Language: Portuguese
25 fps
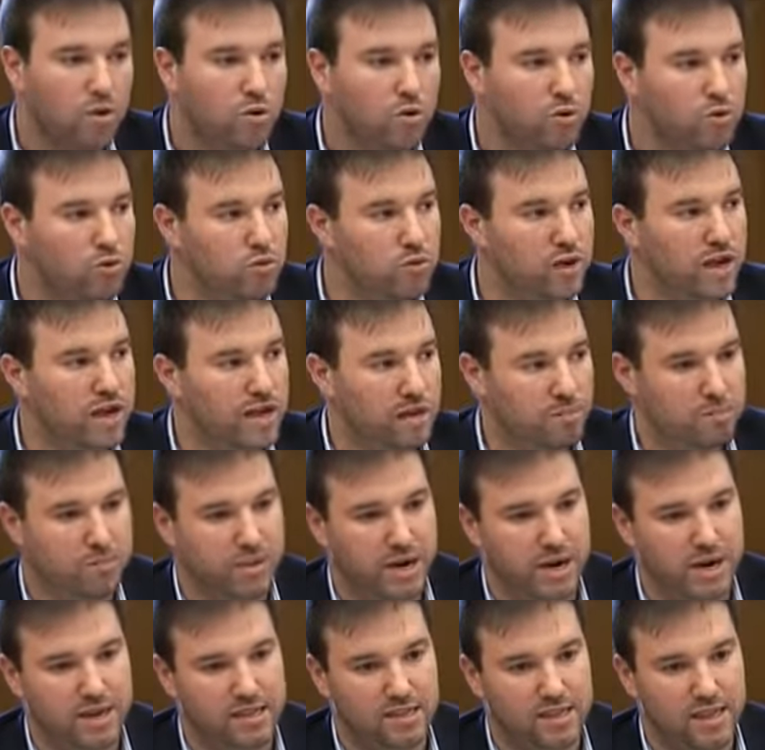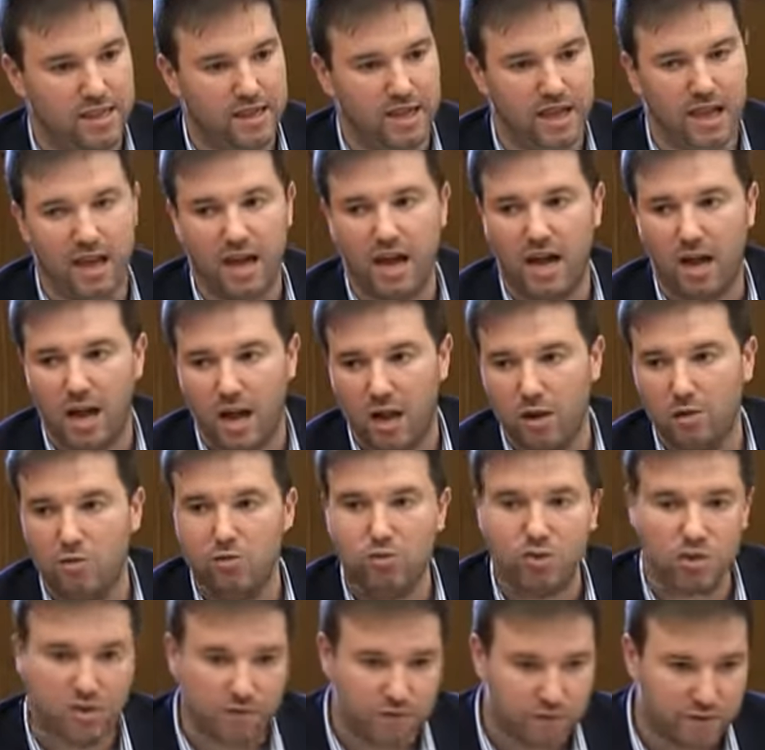colocar em prática
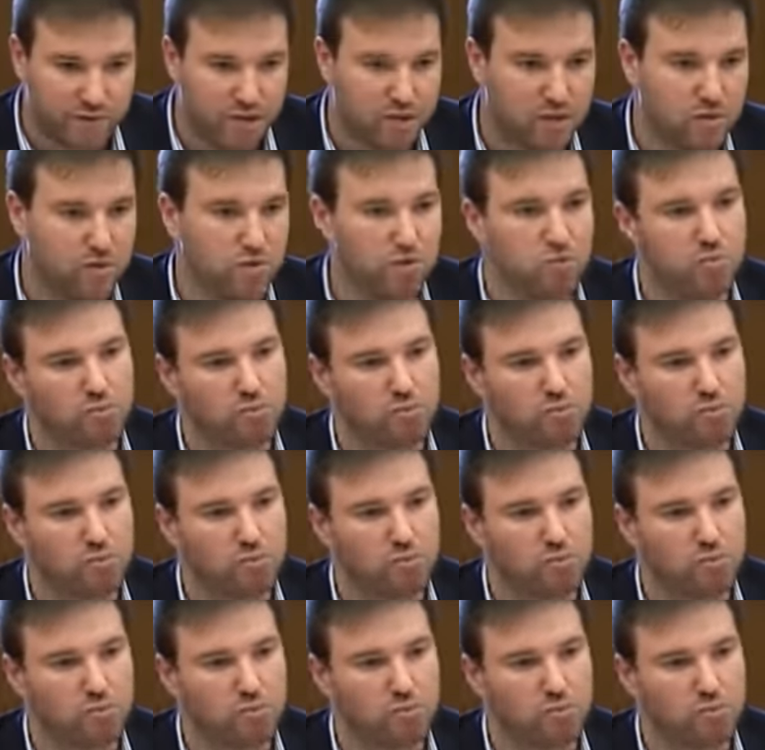algo diferente